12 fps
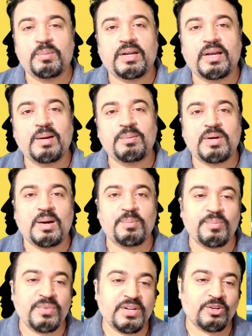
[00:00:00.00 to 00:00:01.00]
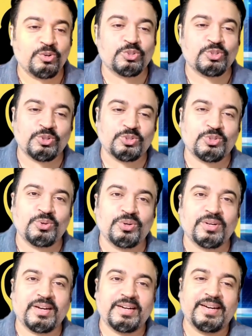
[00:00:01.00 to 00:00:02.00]
बट हम अपने रोज को
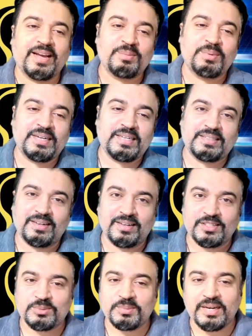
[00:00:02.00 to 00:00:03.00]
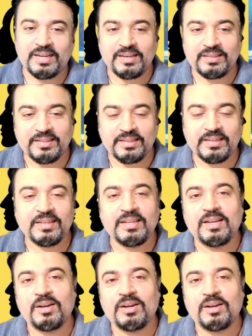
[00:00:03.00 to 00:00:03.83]
छोड़ के डायमंड की तलाश में निकलते हैं